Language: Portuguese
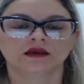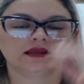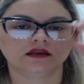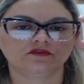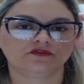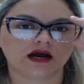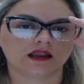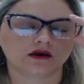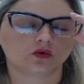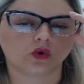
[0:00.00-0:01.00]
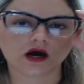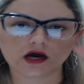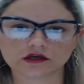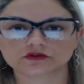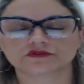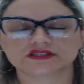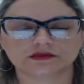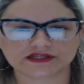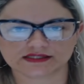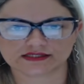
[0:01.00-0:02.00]
que ele fala quando você
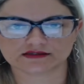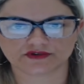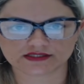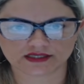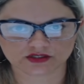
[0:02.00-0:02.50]
precisa fazer